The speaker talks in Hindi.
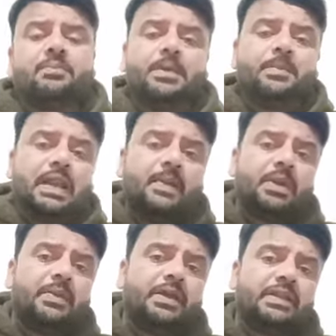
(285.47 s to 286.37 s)
भी फला
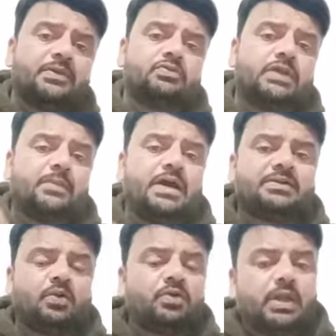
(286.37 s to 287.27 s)
फला मंडी में तो नरमा आज
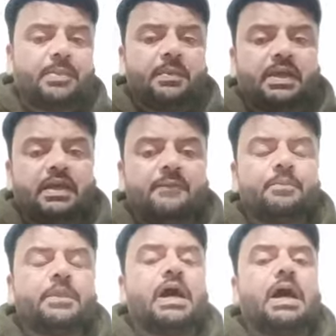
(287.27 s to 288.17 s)
नौ हजार रुपए बिका
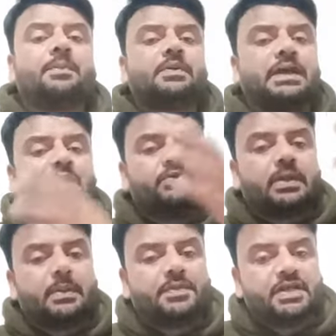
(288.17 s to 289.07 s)
है आप कह रहे हो
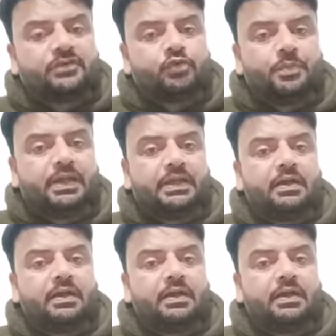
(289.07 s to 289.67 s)
नरमा पिचासी सौ बिकेगा